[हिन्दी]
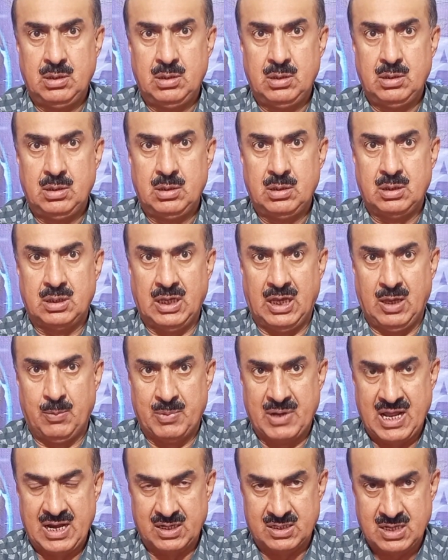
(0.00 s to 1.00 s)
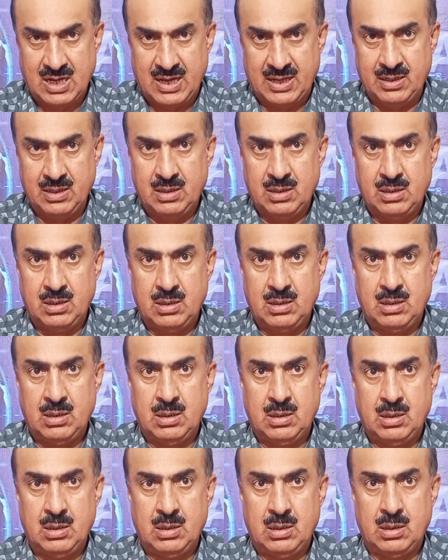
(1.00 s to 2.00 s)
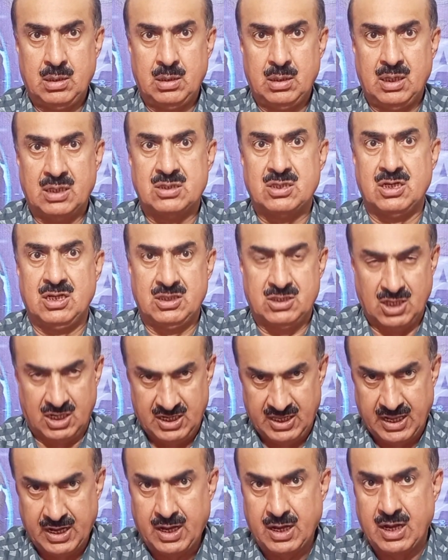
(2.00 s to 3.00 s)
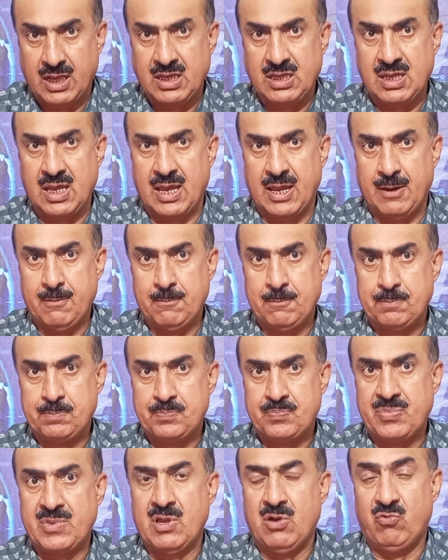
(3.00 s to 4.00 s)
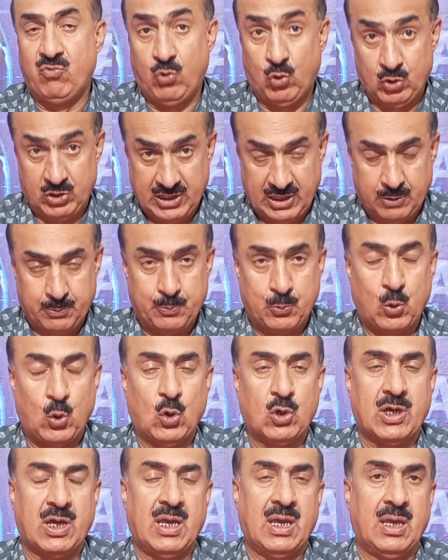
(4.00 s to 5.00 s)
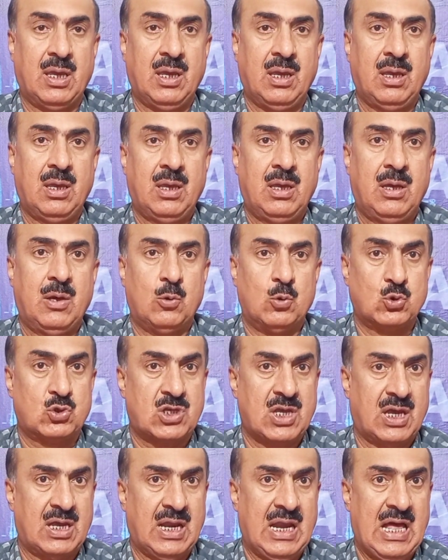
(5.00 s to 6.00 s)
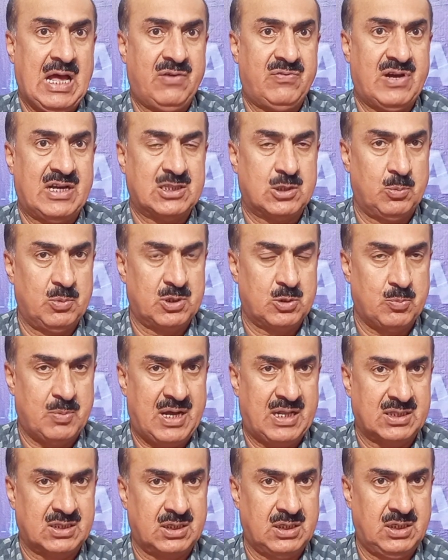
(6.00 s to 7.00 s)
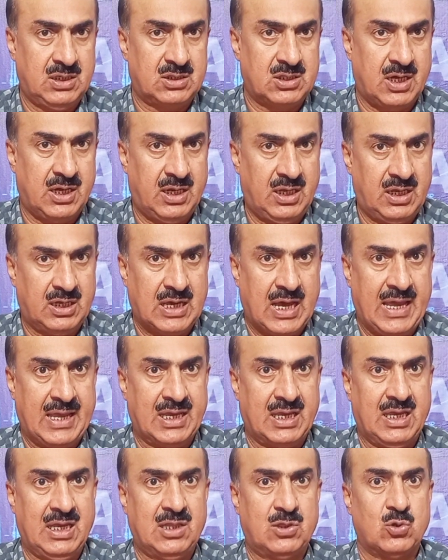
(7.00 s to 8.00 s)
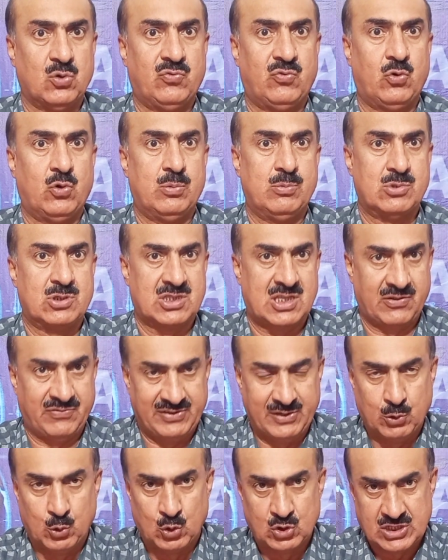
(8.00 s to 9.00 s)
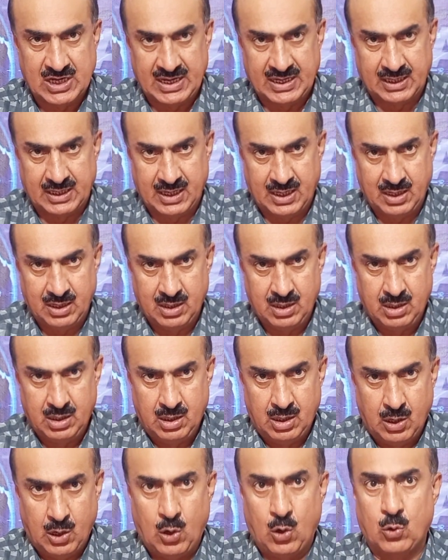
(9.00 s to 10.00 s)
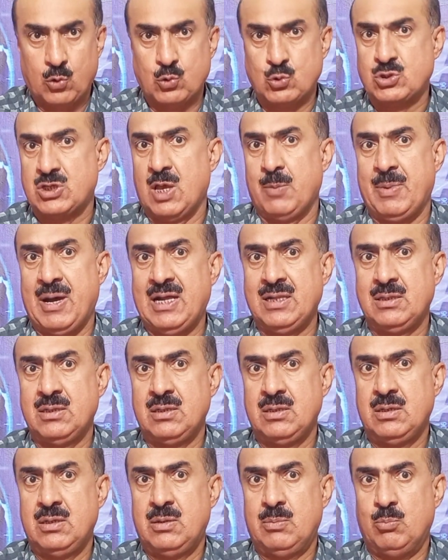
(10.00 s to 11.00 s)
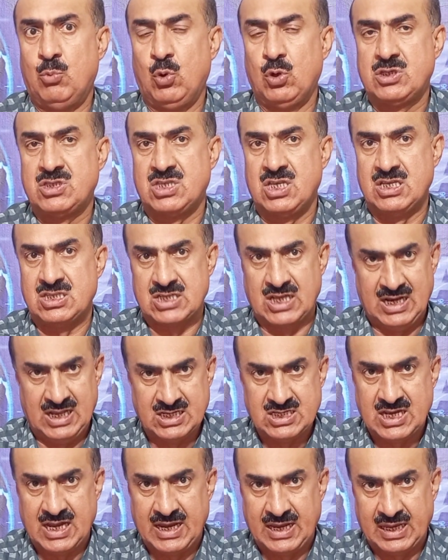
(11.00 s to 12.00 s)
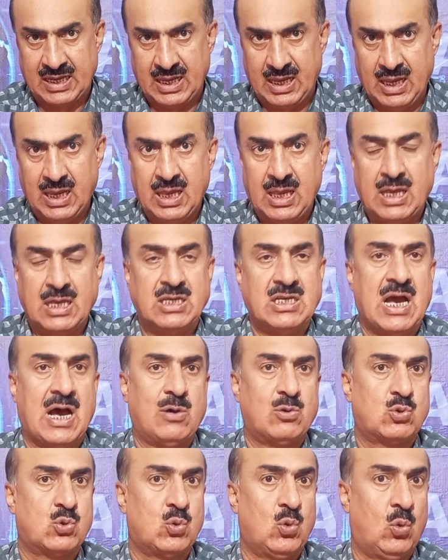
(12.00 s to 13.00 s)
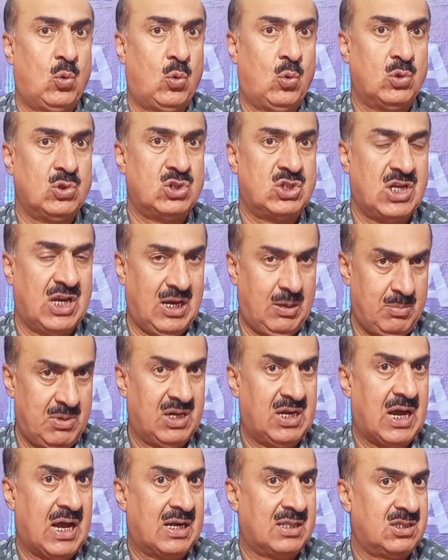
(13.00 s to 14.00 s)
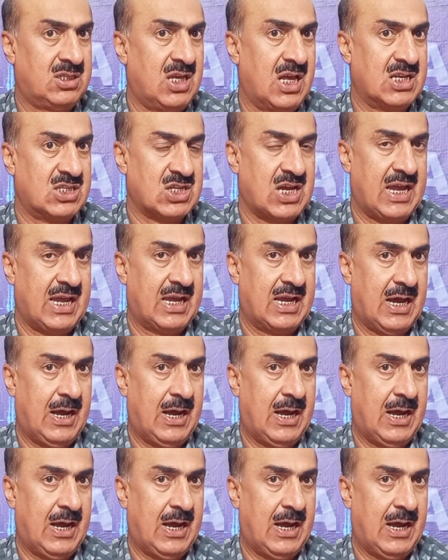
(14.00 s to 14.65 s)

कि इमरान खान इतने दिलेर नहीं हैं वो डरपोक हैं उसके खिलाफ अदम इतमाद की तहरीक आएगी तो वो मुस्तफ़ी हो जाएंगे और उसके बाद मुल्क से चले जाएंगे या उसको जेल में डाल दिया जाएगा